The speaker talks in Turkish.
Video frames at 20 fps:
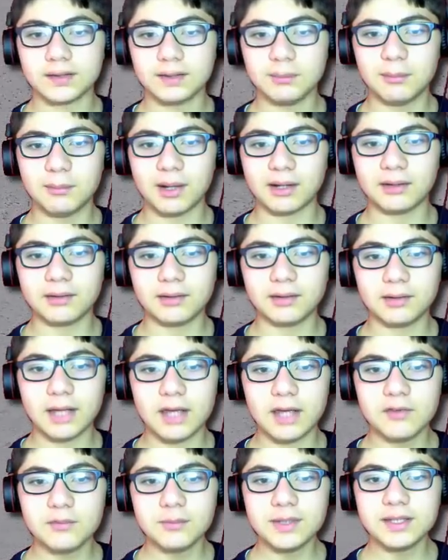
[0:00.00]
hack. Bak
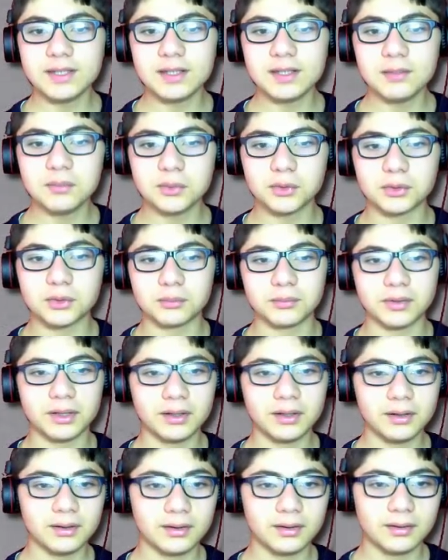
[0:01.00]
evime gidemiyorum
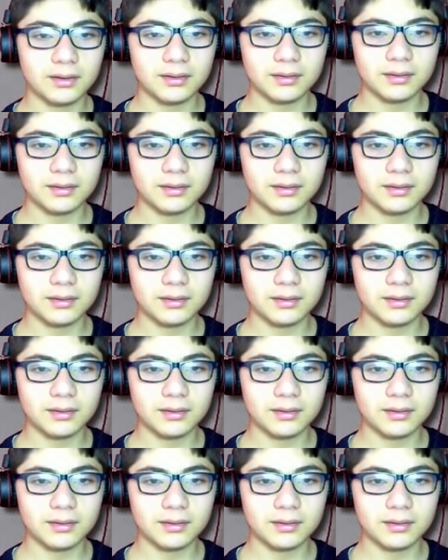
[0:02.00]
ya.